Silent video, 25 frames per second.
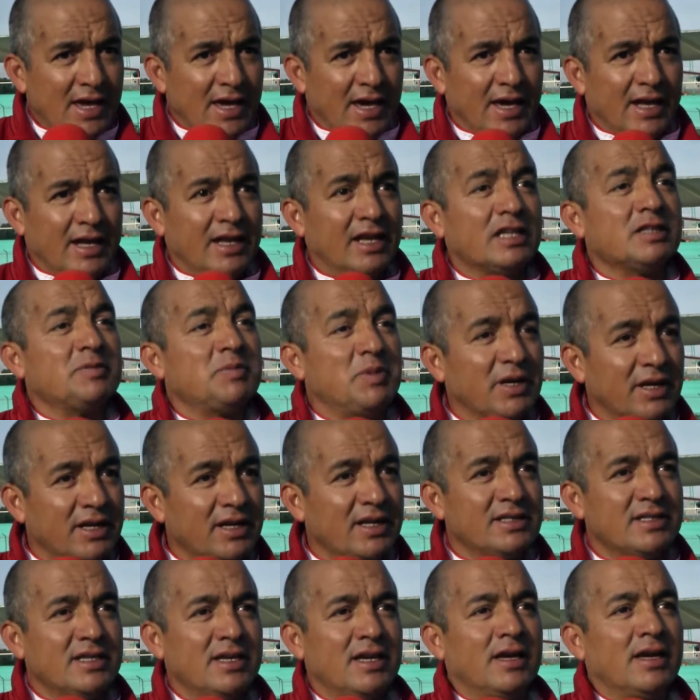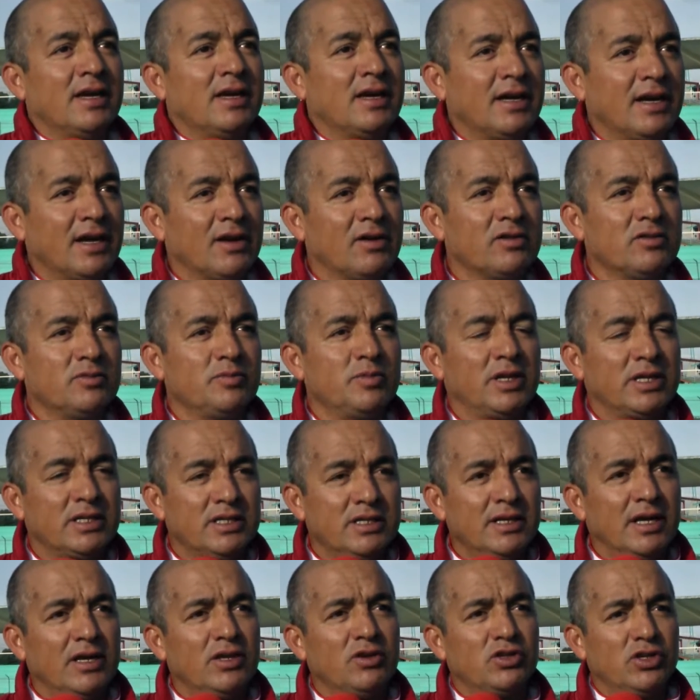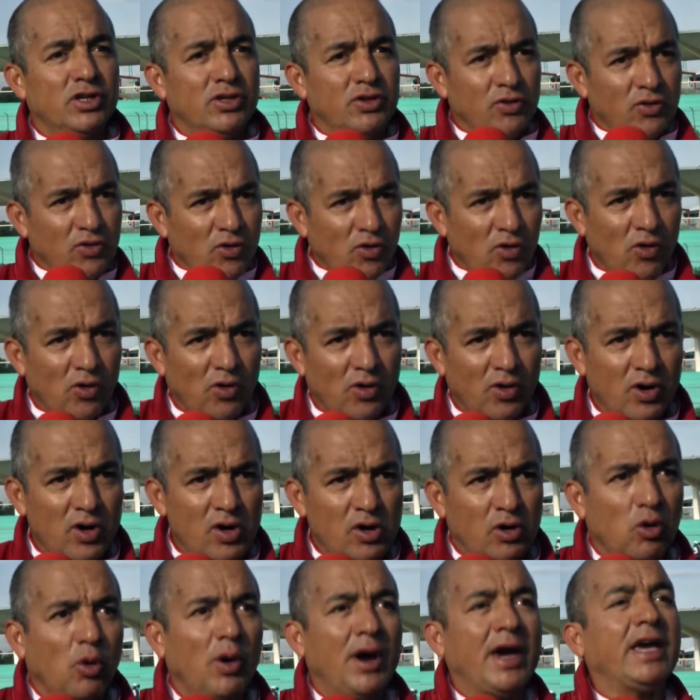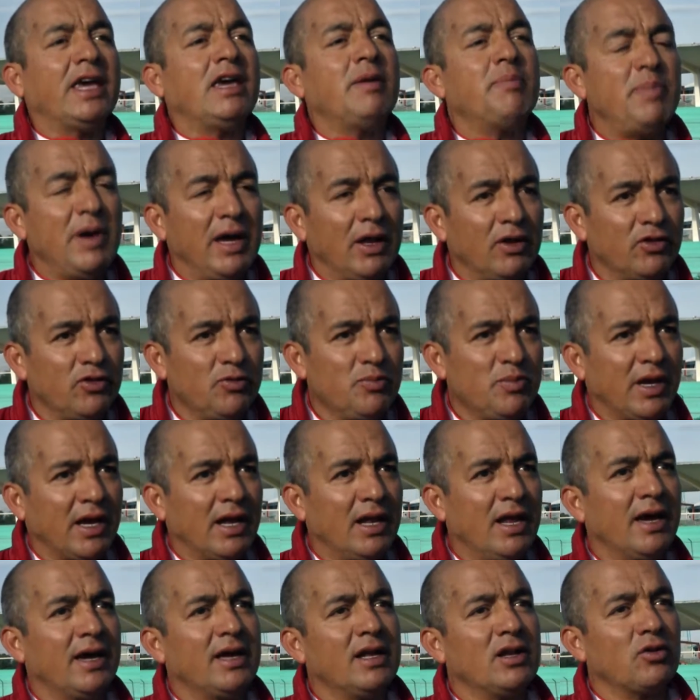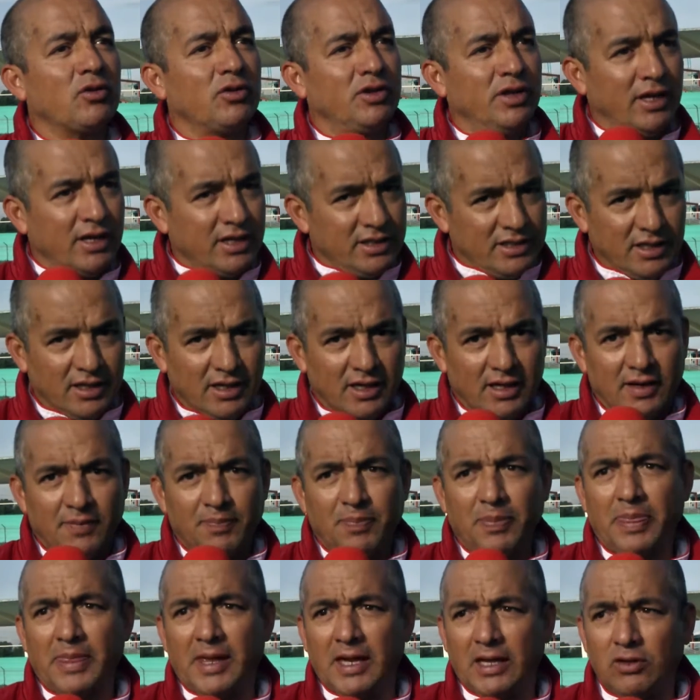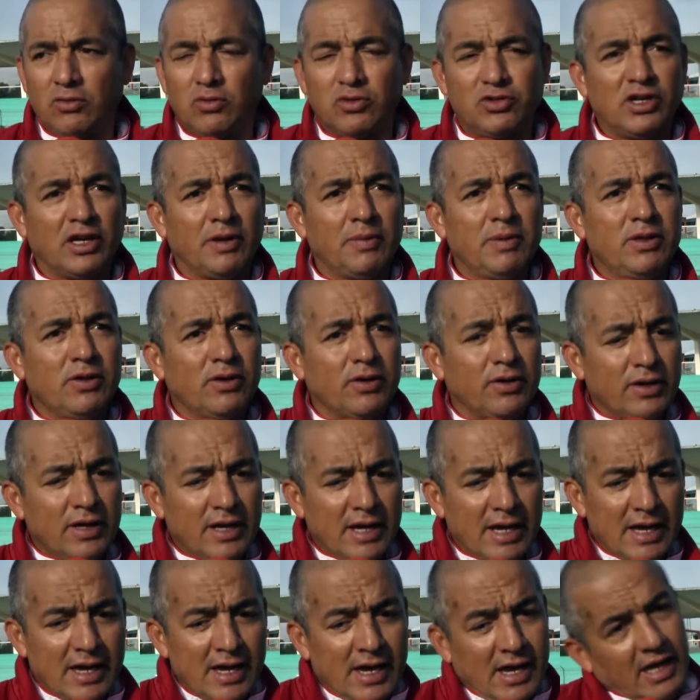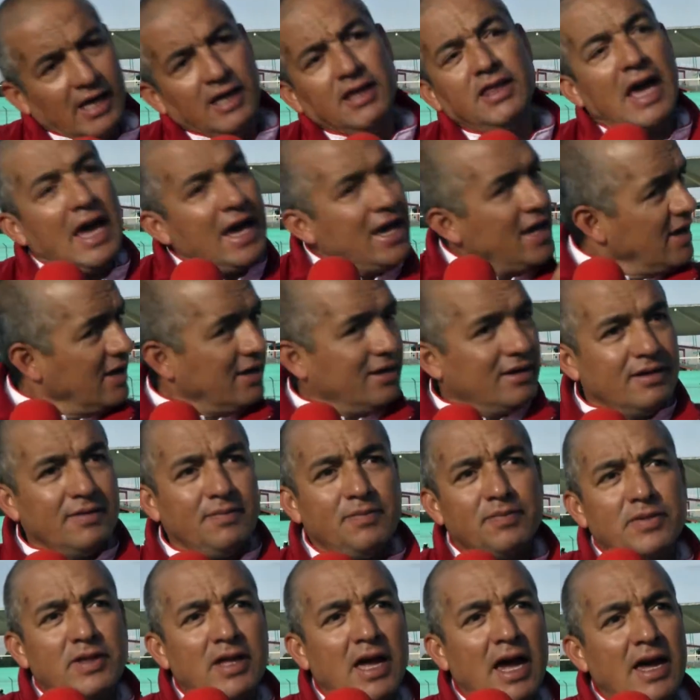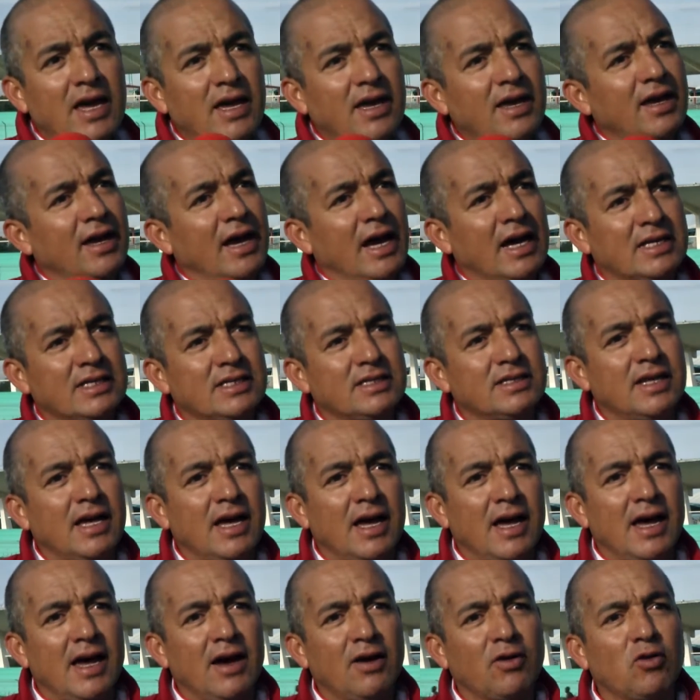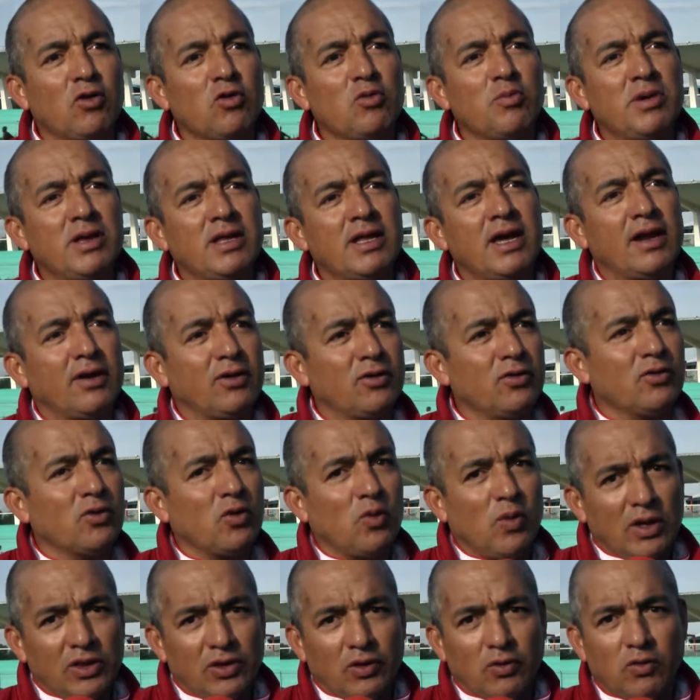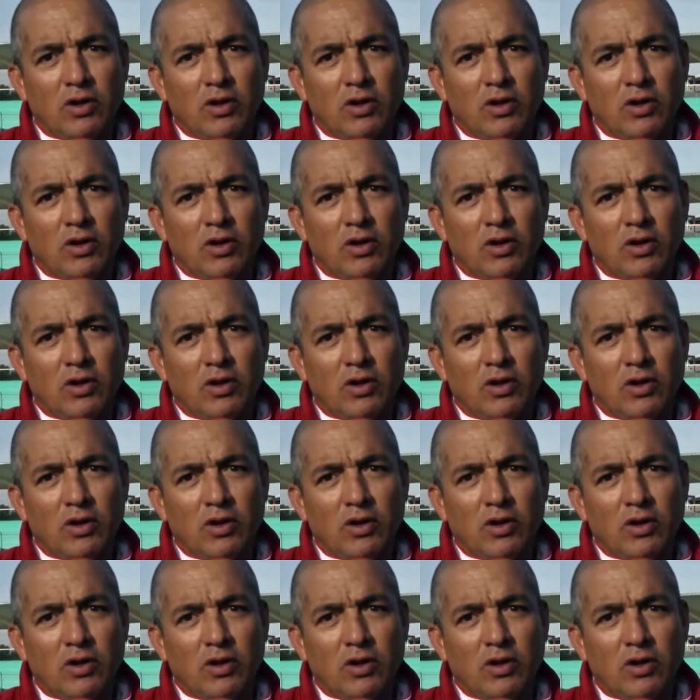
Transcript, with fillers: en las piernas de Carlos Mercenario, siendo coequiperos Miguel Ángel Rodríguez y, tu servidor. Y de ahí de ahí hasta culminar con cuatro